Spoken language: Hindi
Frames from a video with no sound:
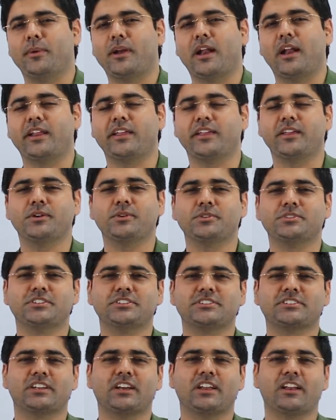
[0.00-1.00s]
बनाने की
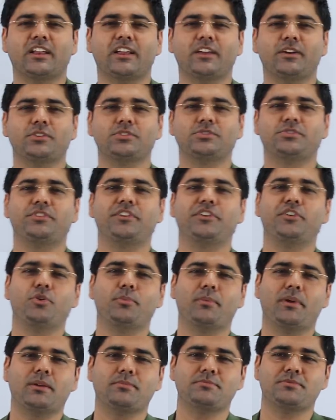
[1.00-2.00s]
कोशिश कर रहे हैं और उस वीडियो
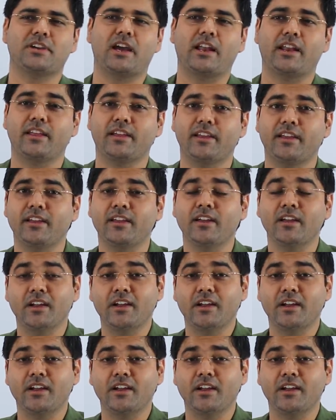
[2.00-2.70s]
में हम जानेंगे